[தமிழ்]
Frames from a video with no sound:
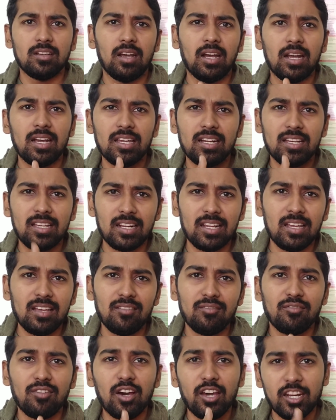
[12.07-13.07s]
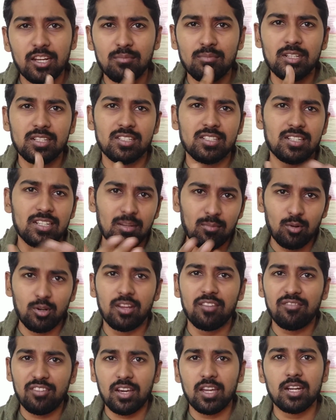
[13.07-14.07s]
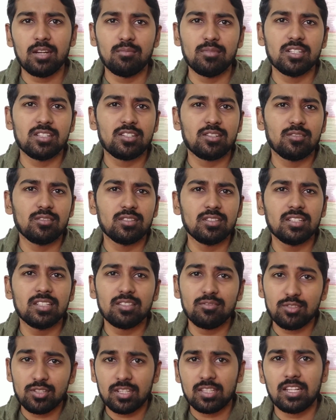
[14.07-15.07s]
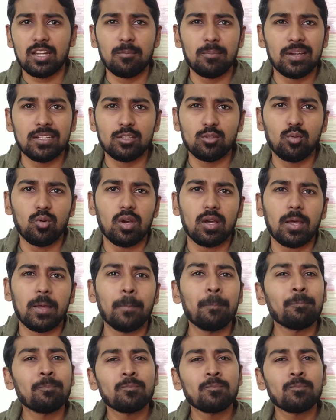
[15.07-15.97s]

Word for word: அங்கே இருக்கிற ஃபாரின் மினிஸ்டர் நம்மளுடைய ஃபாரின் மினிஸ்டர் வந்துட்டு இந்த விஷயத்தெல்லாம் பார்த்துக்குவாங்க